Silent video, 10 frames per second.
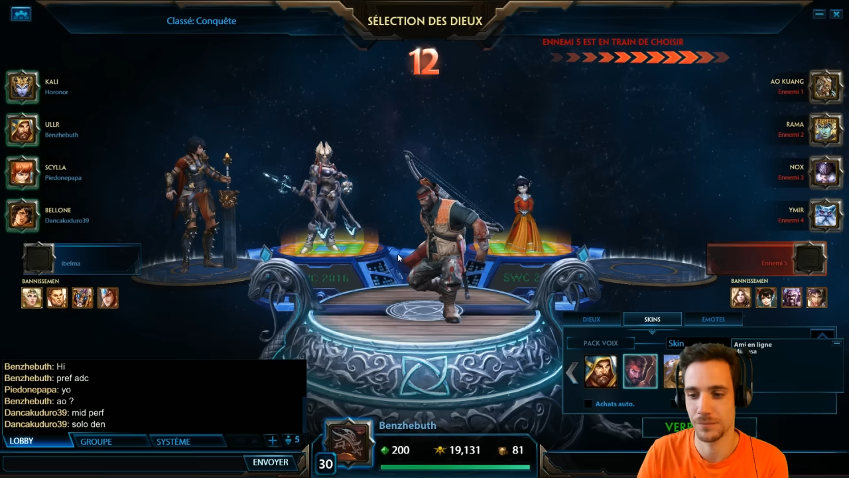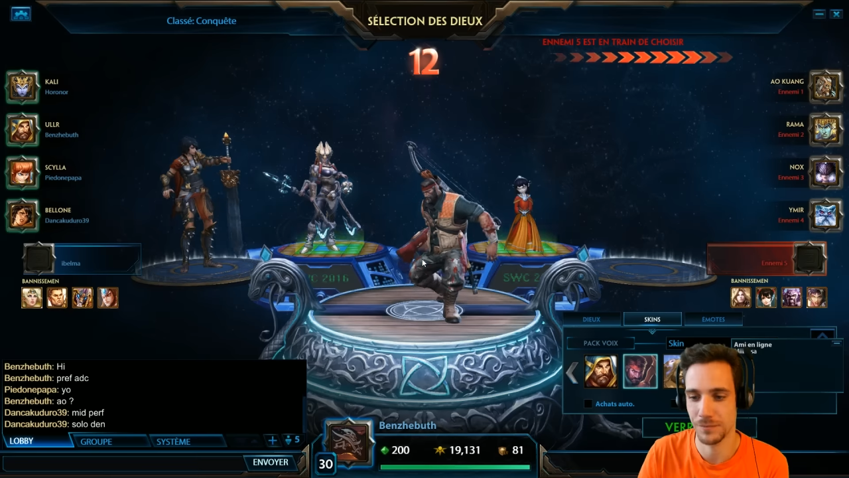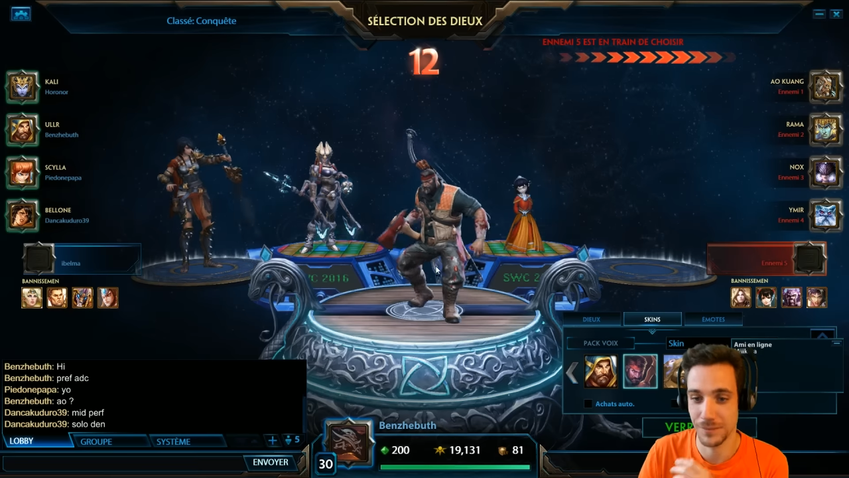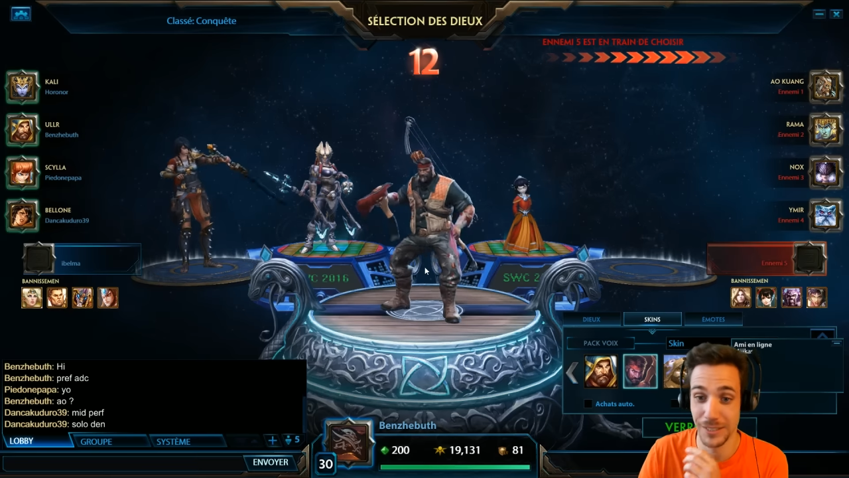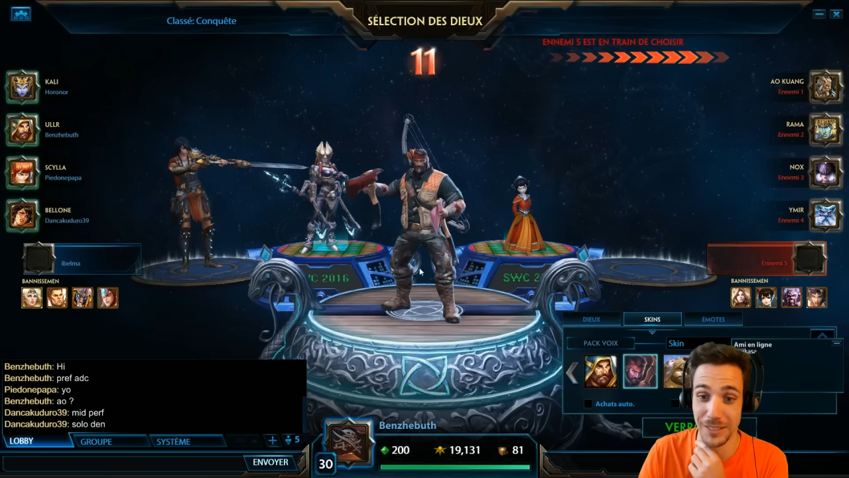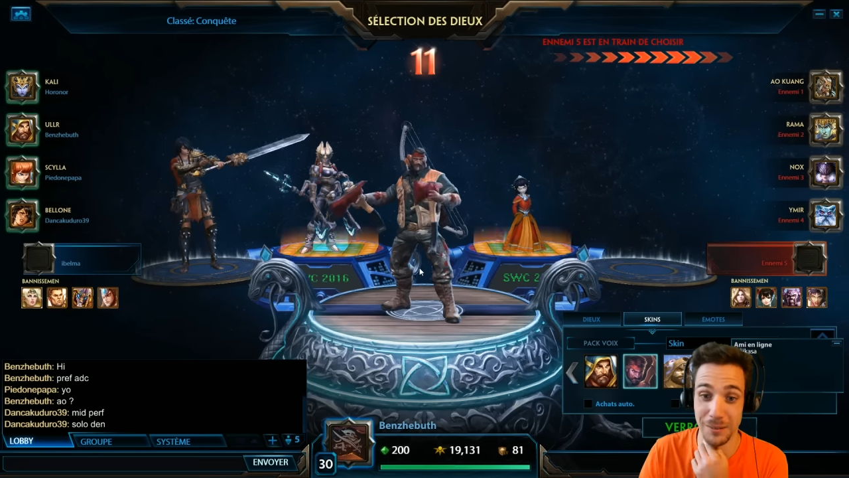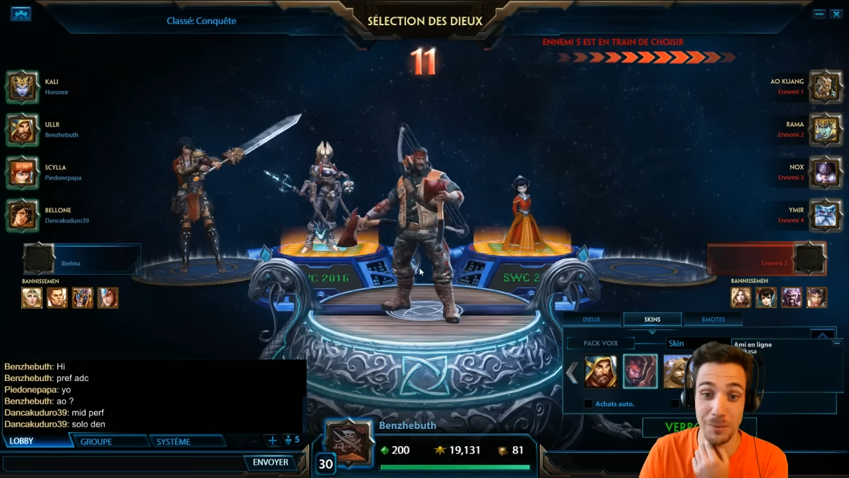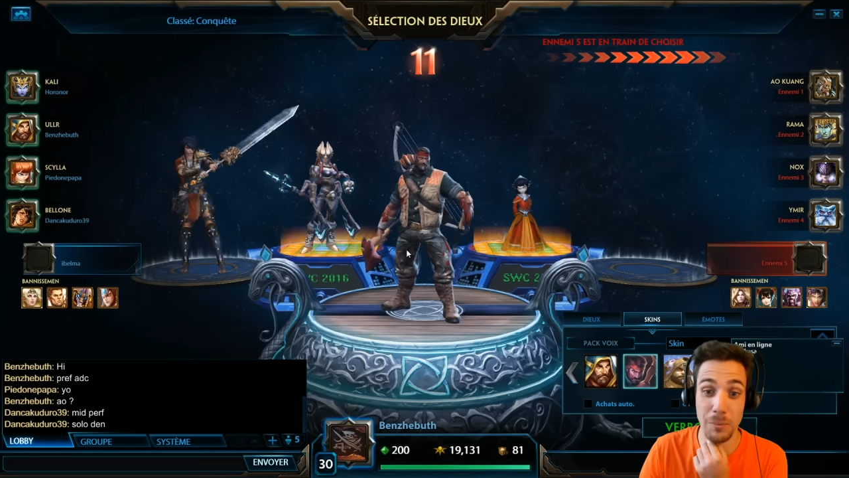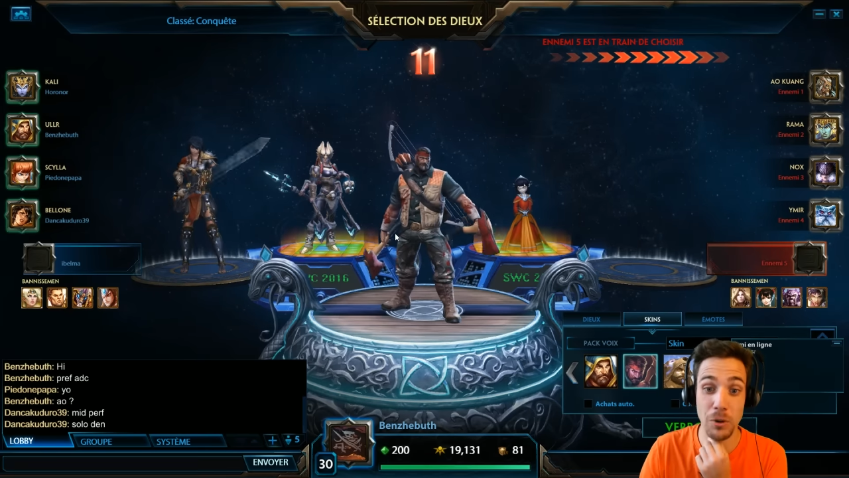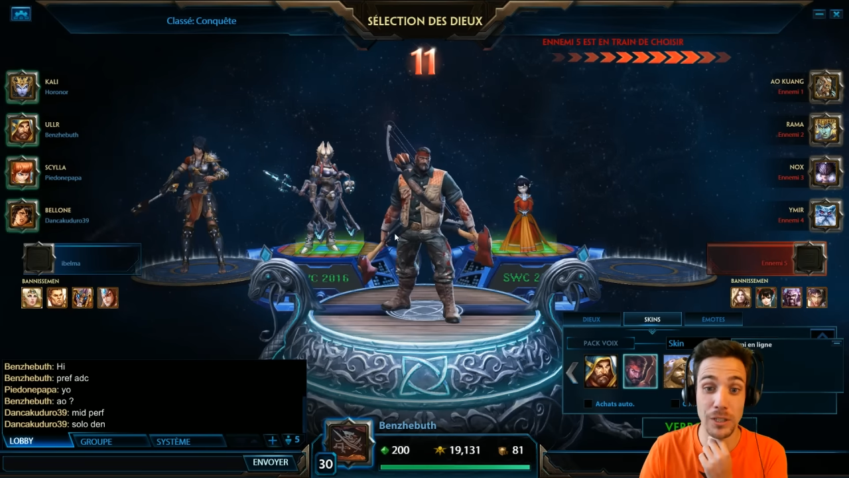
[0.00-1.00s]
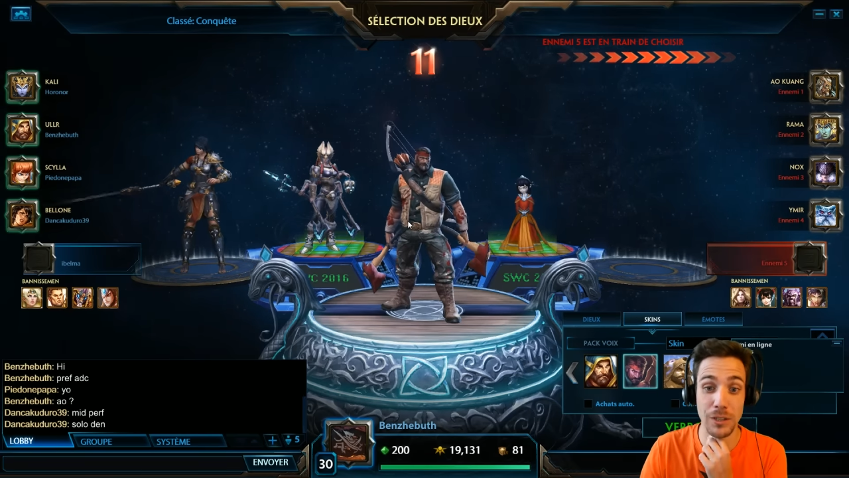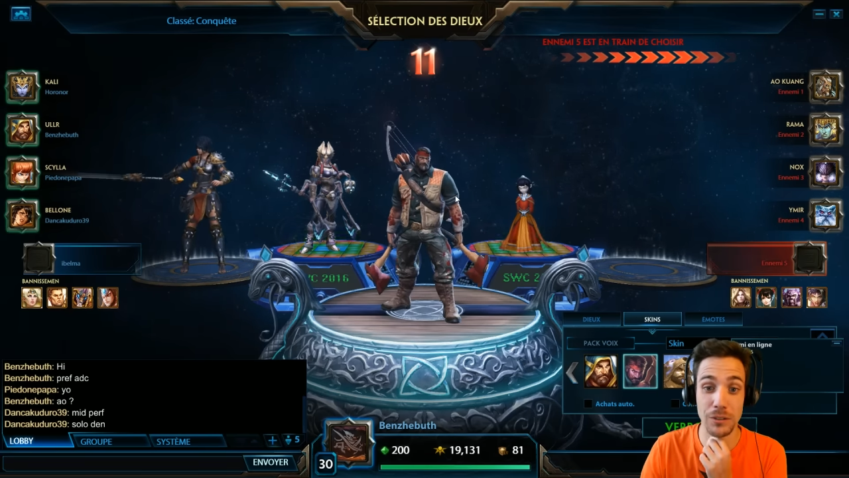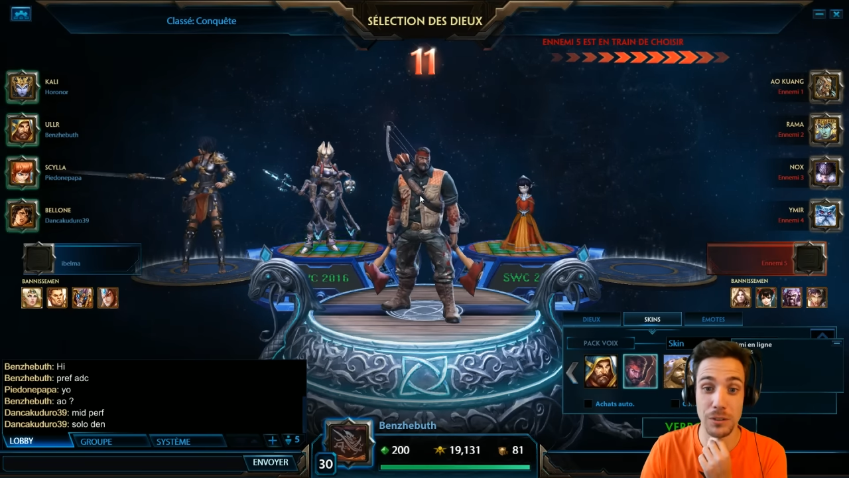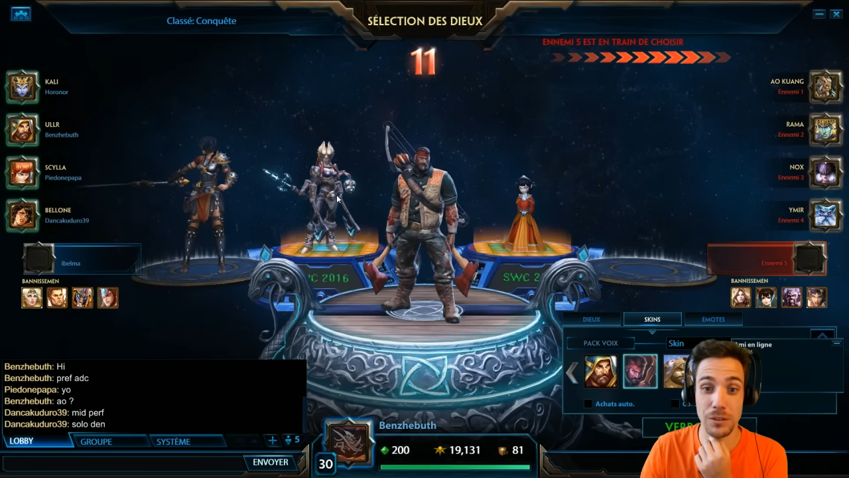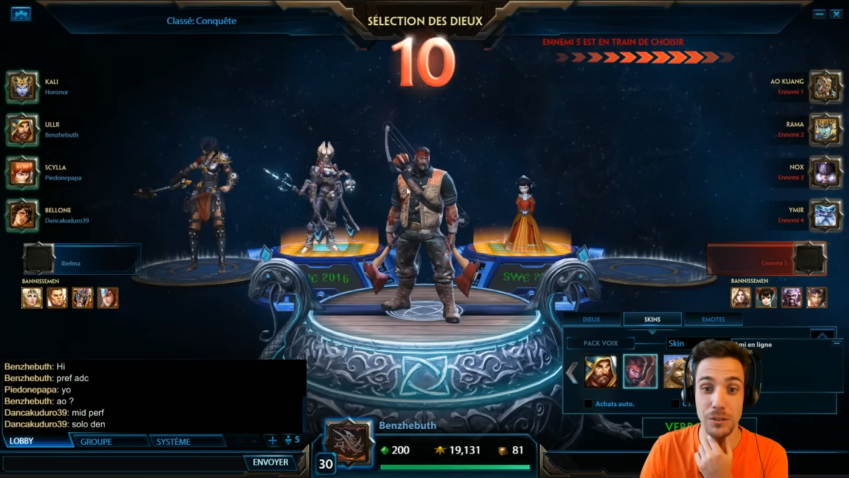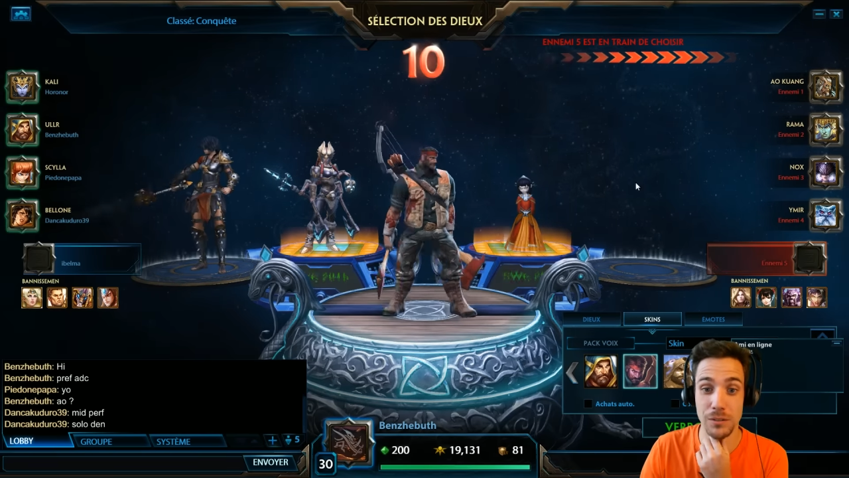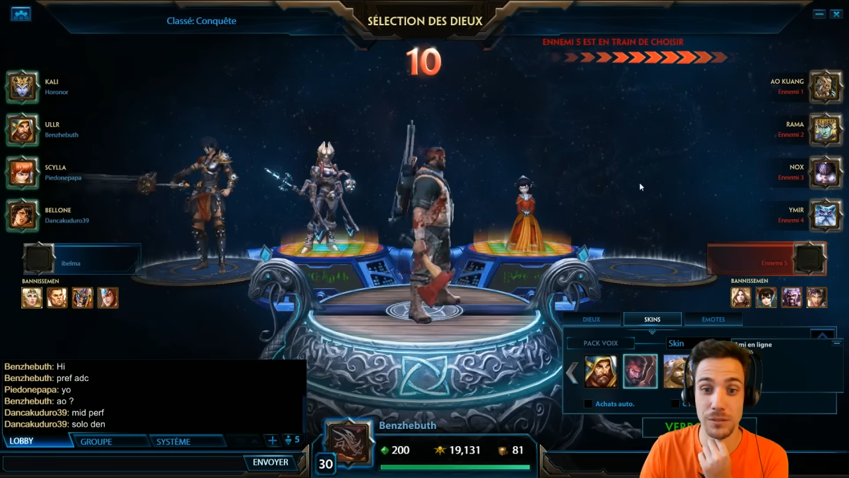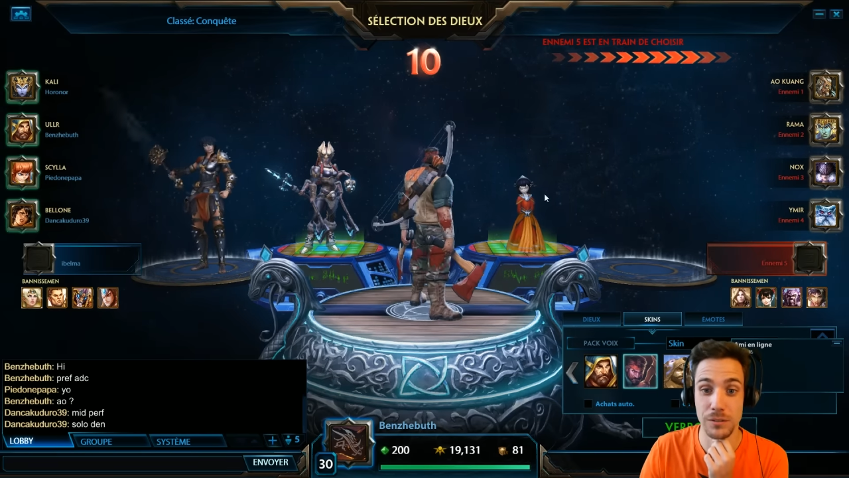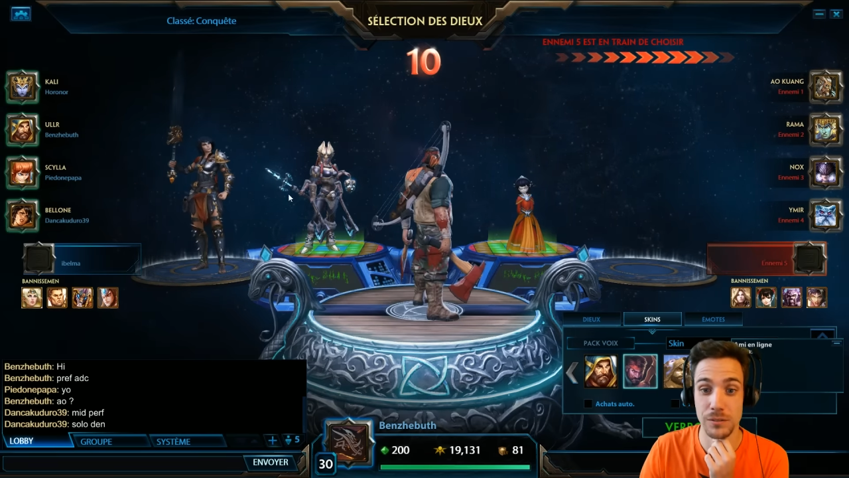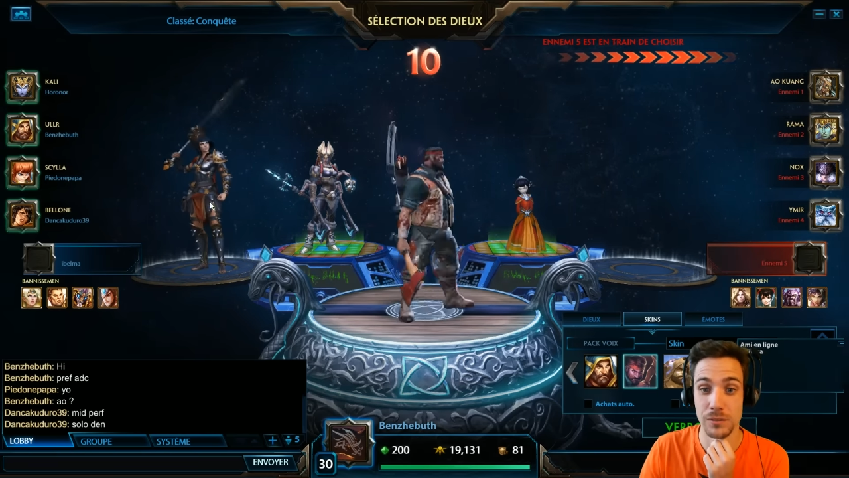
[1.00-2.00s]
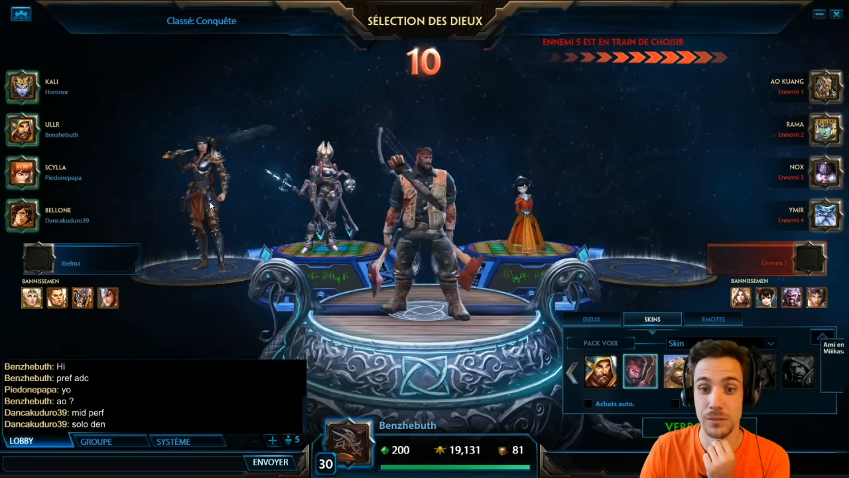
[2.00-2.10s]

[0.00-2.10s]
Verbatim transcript: euh, regarde. C'est soit ça, soit Amaterasu.